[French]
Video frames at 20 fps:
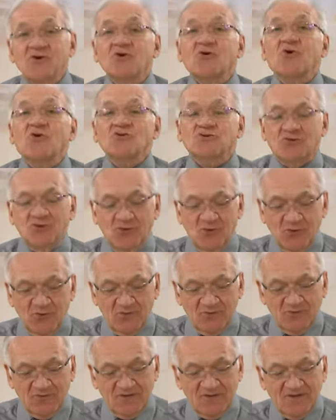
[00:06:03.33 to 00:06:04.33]

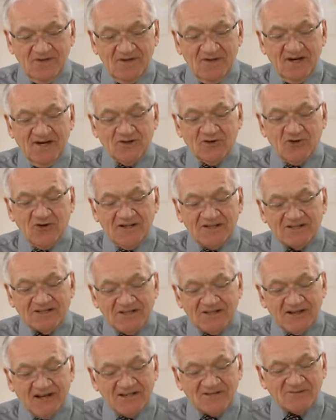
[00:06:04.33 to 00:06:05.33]
Continue à te
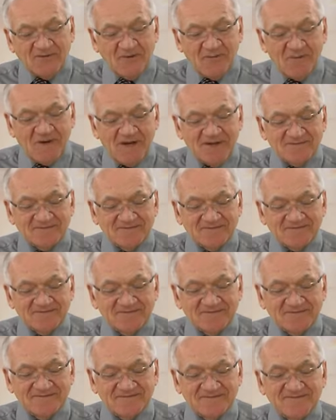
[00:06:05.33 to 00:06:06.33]
laisser transformer.
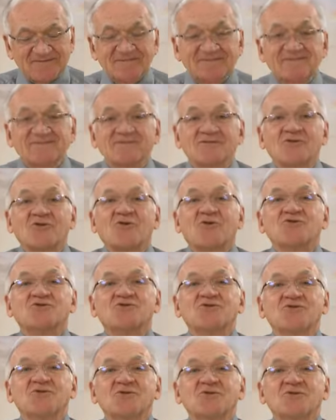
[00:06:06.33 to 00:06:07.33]

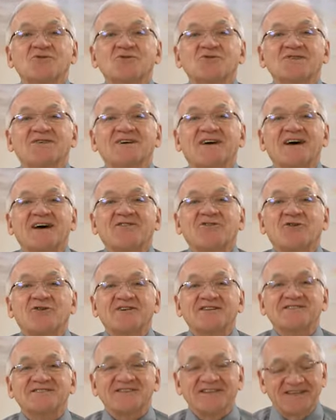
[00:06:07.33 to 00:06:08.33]
Continue à te
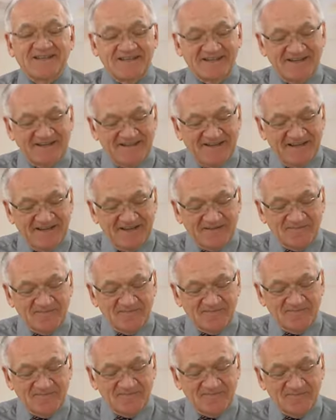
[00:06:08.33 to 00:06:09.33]
laisser guider.
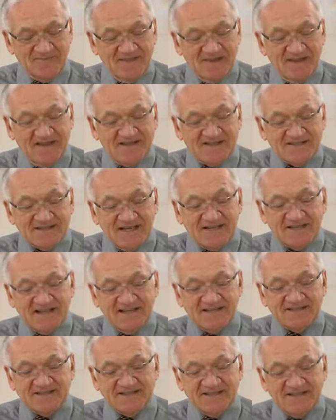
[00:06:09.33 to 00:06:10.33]
C'est
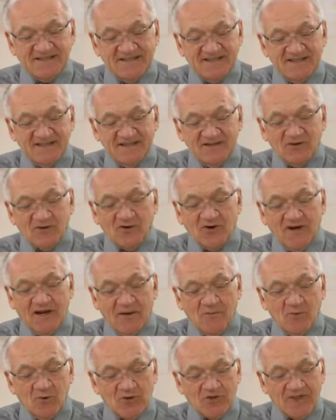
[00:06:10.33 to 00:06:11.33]
ainsi que
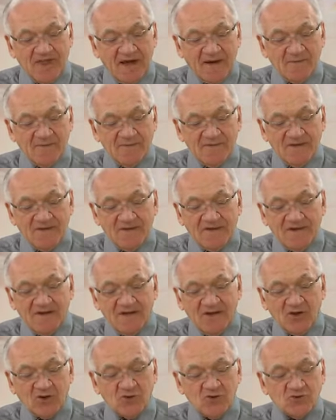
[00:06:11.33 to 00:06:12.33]
l'amour t'aime
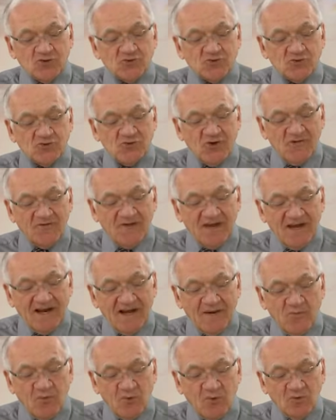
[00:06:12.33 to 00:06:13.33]
et que tu deviens
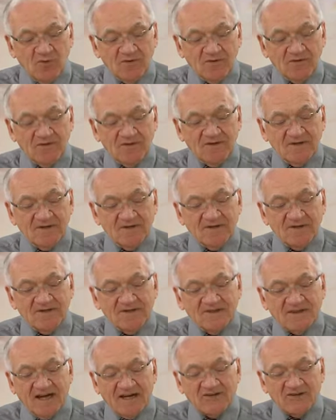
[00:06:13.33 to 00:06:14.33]
l'amour,
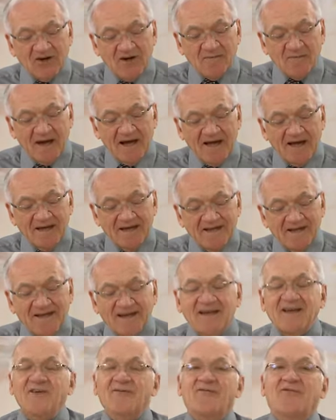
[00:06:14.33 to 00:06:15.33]
tendrement
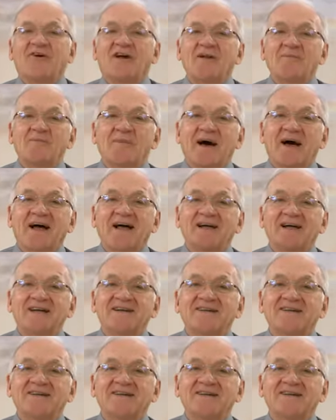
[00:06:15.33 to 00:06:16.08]
et follement